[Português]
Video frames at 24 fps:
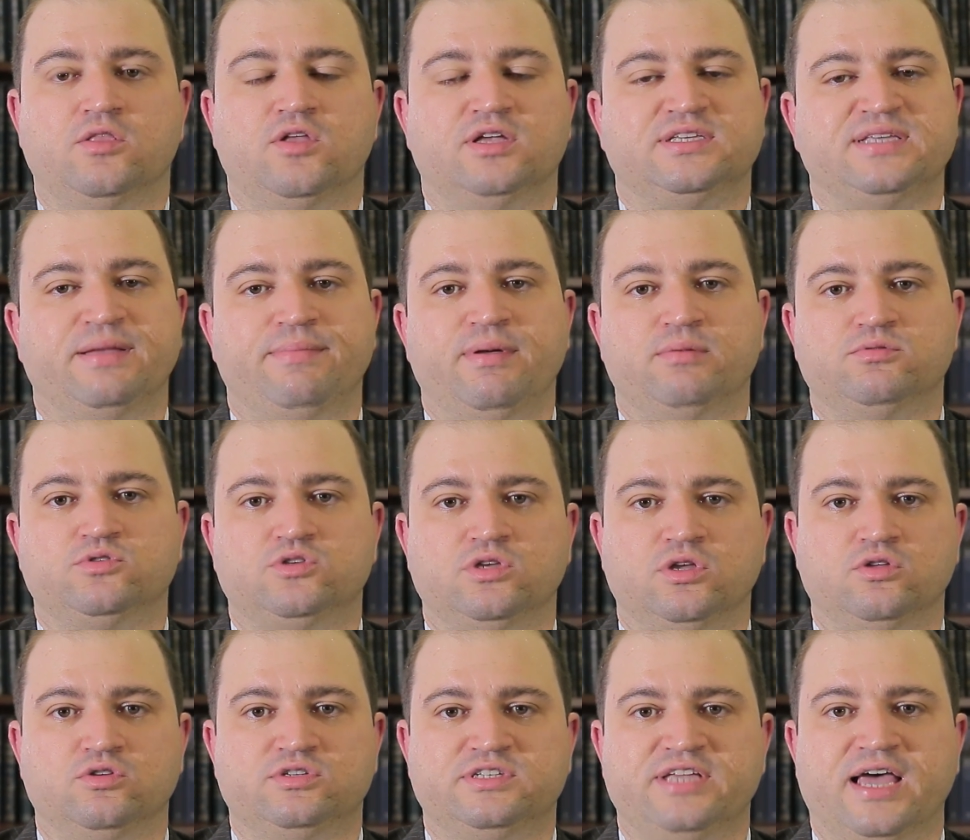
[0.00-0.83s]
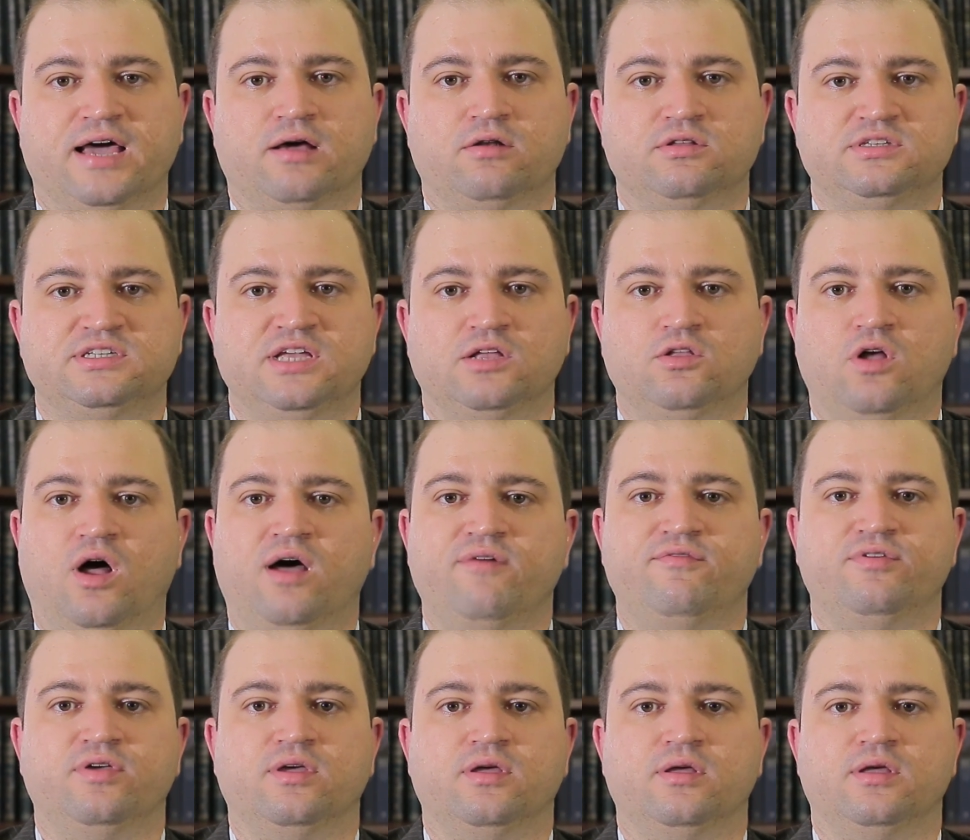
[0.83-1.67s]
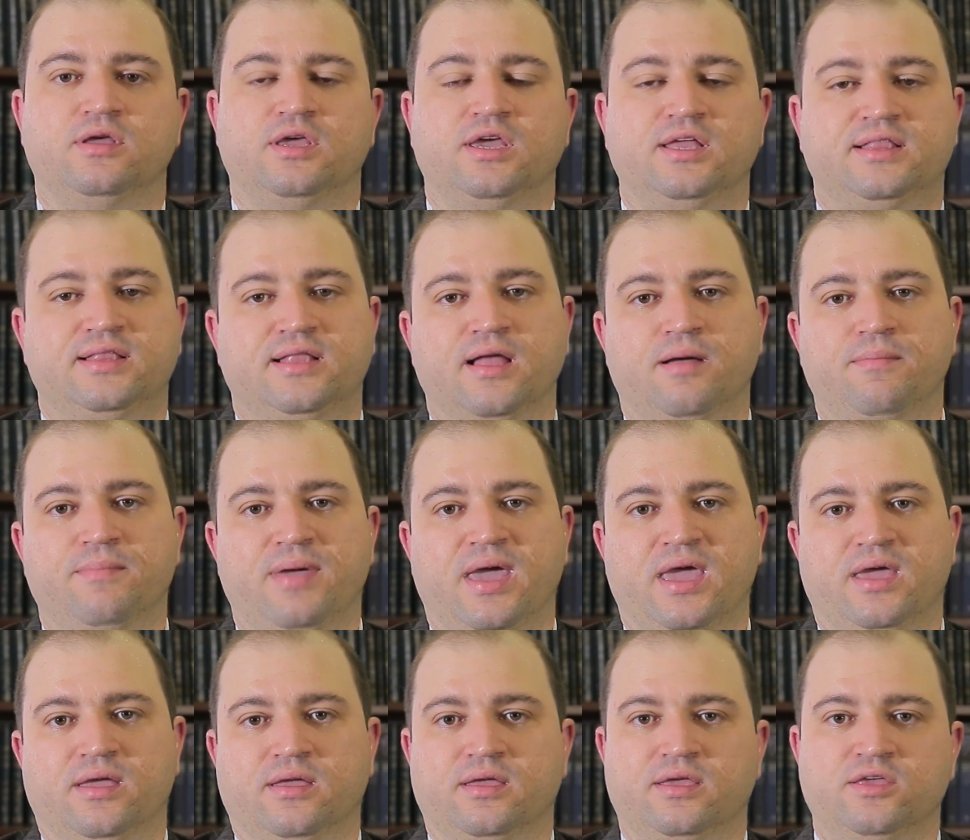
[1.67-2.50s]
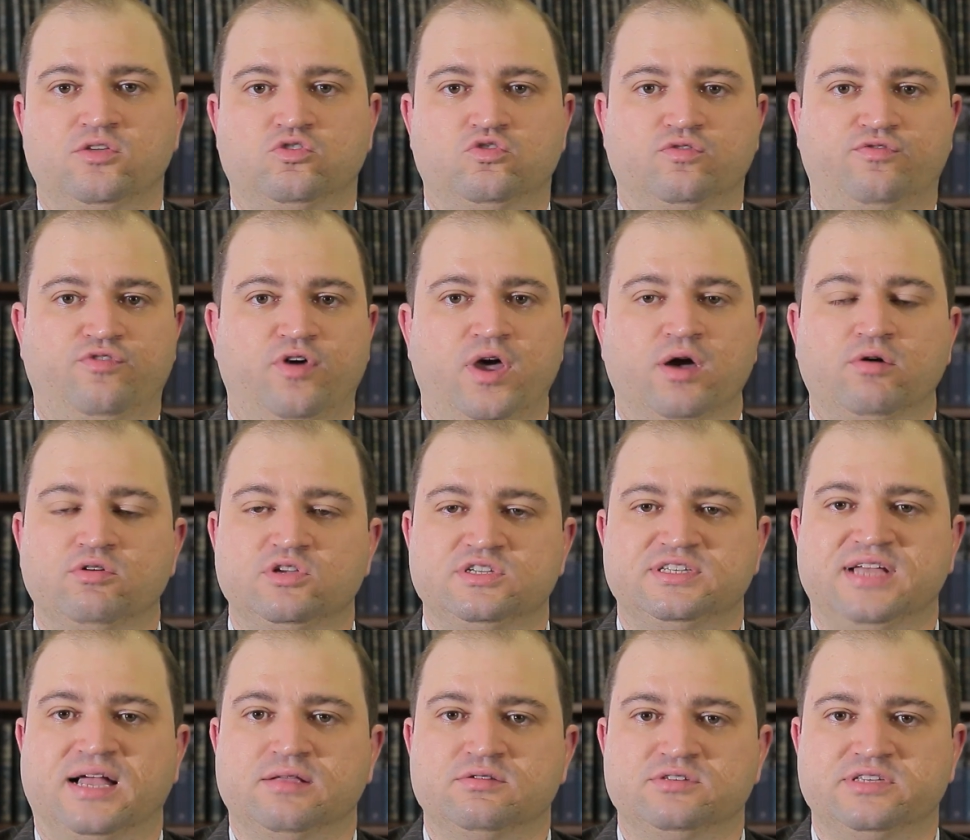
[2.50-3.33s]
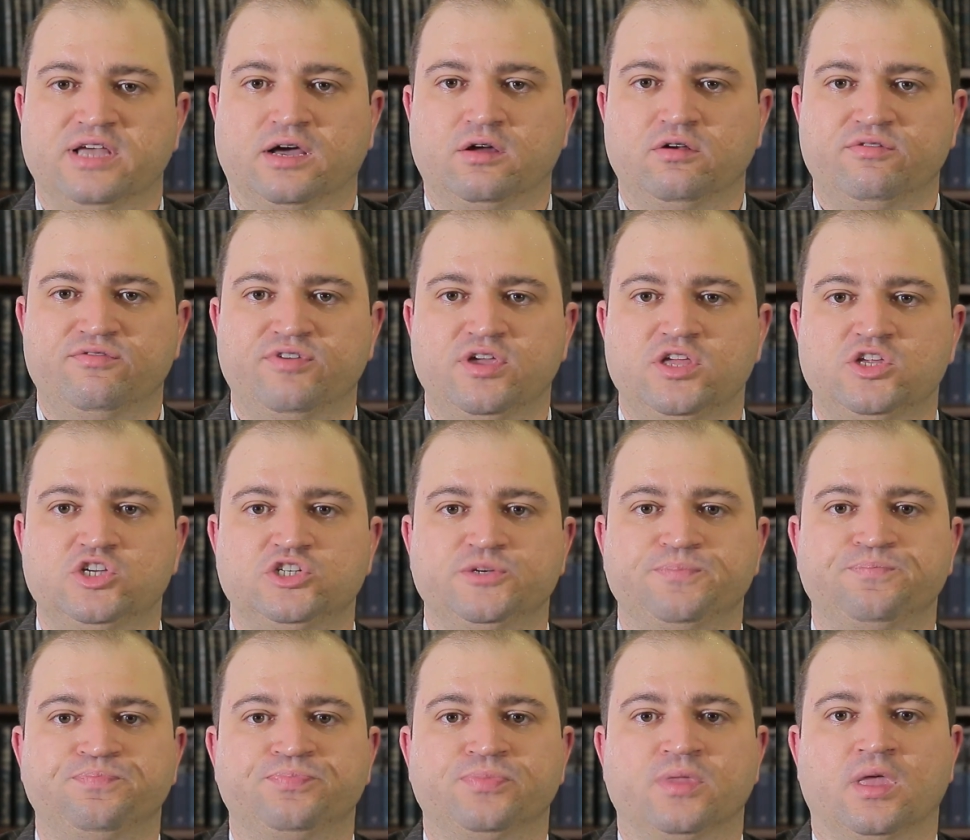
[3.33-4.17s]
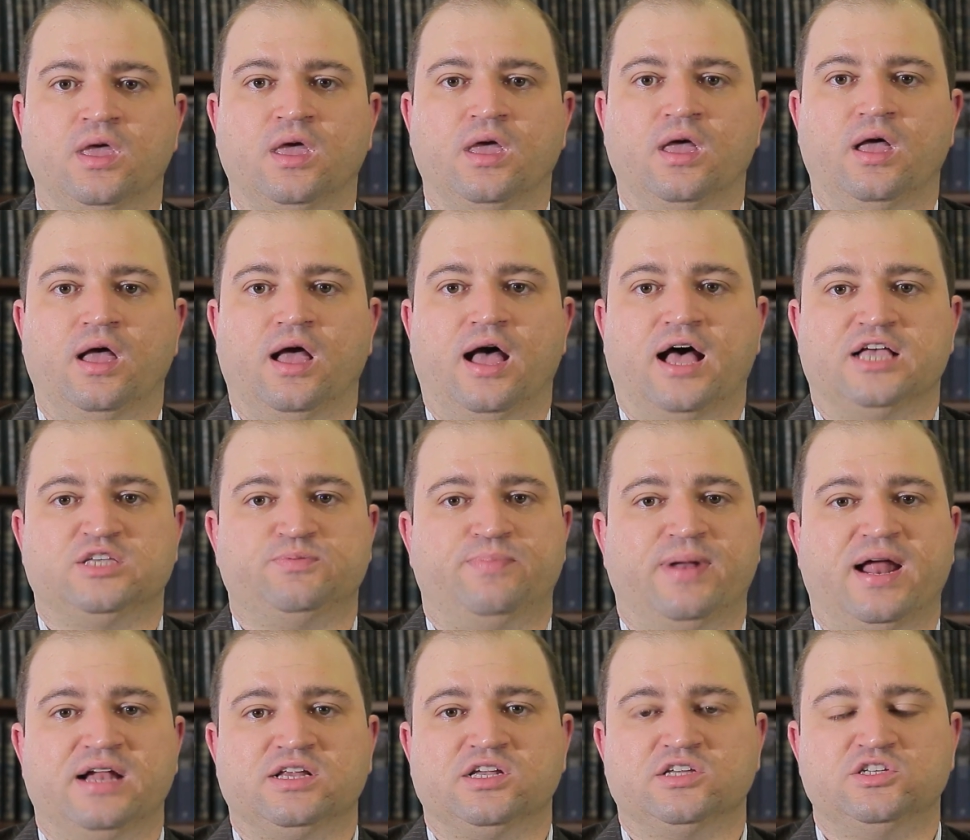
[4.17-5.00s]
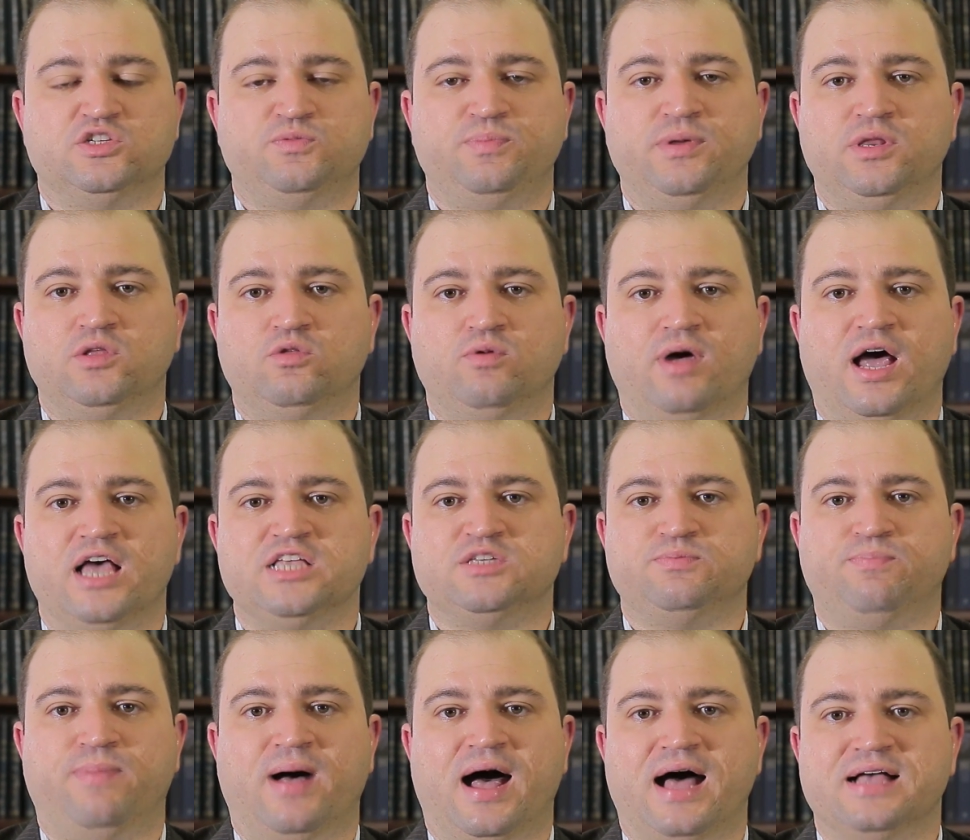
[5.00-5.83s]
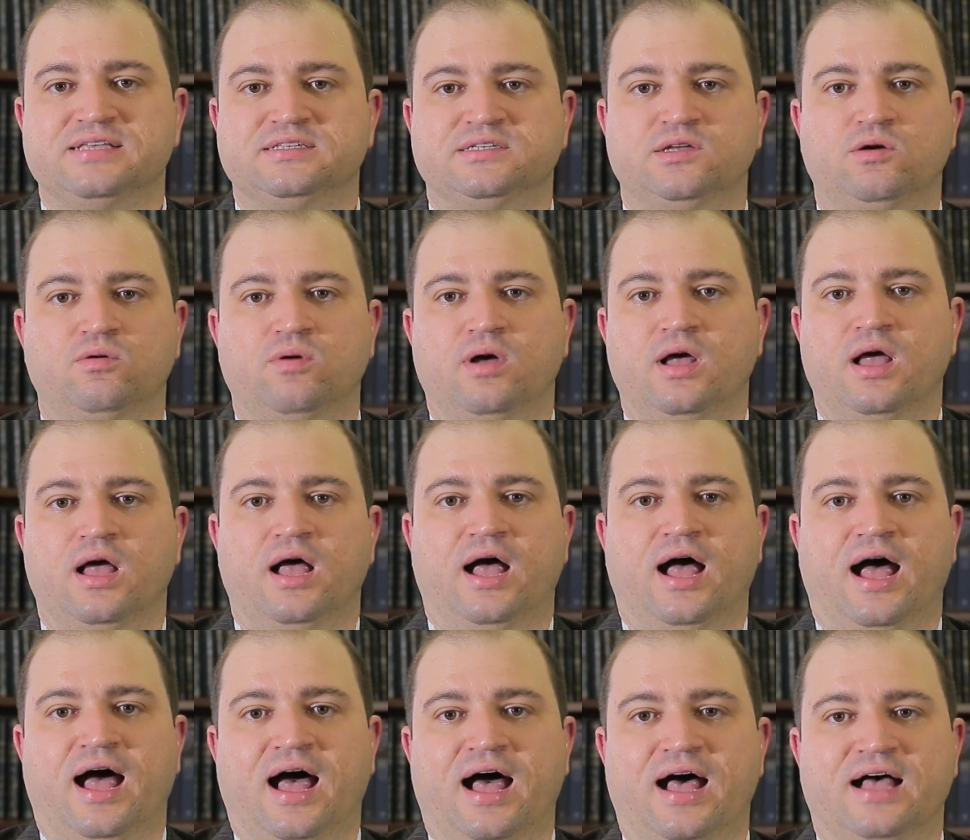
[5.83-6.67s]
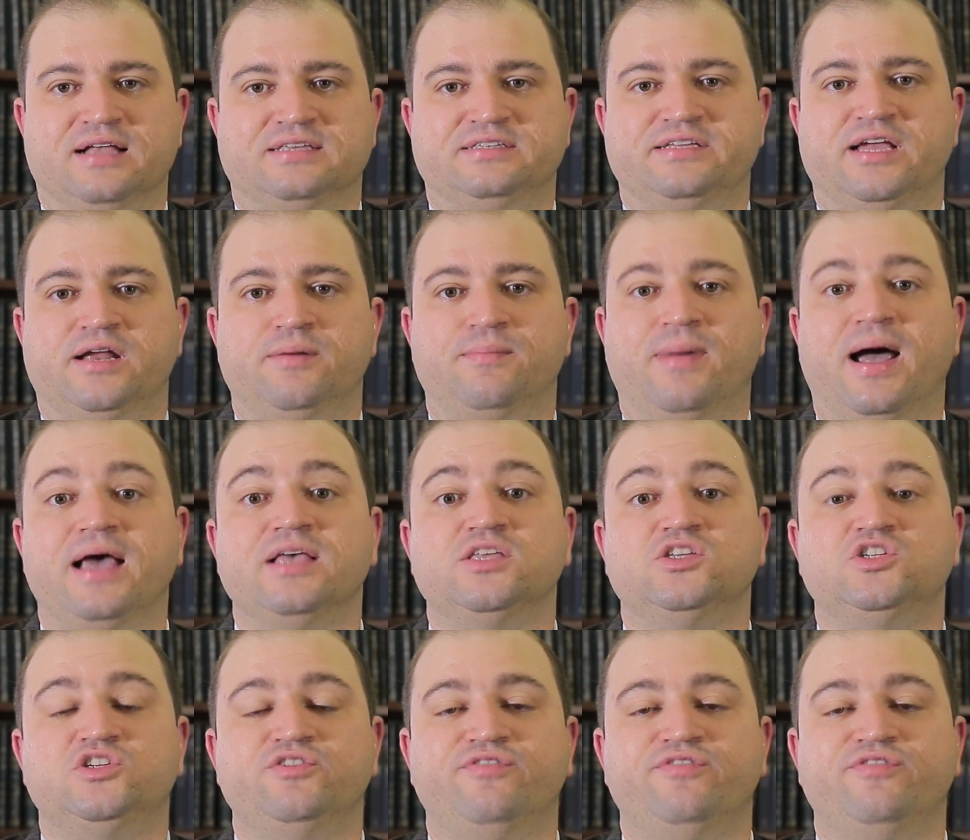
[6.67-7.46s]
Nós sabemos que no século XIX, e também isso foi agudizado no século XX, as práticas espirituais passam a ser mais